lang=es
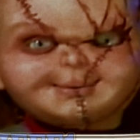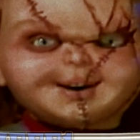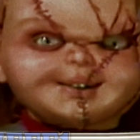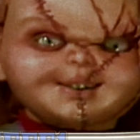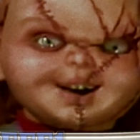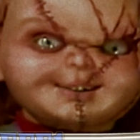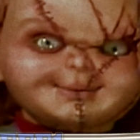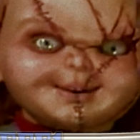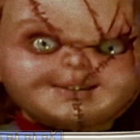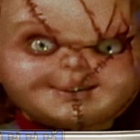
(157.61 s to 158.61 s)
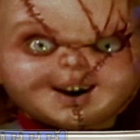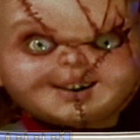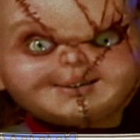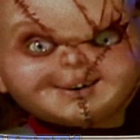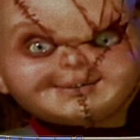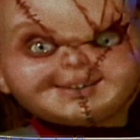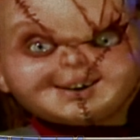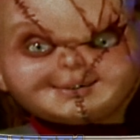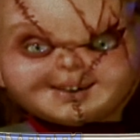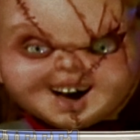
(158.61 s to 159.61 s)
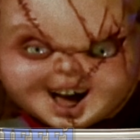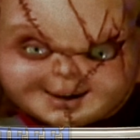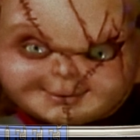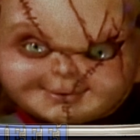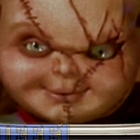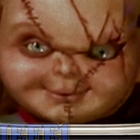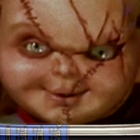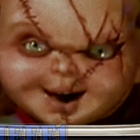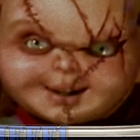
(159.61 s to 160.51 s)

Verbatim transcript: no te olvides de ver la saga de Chucky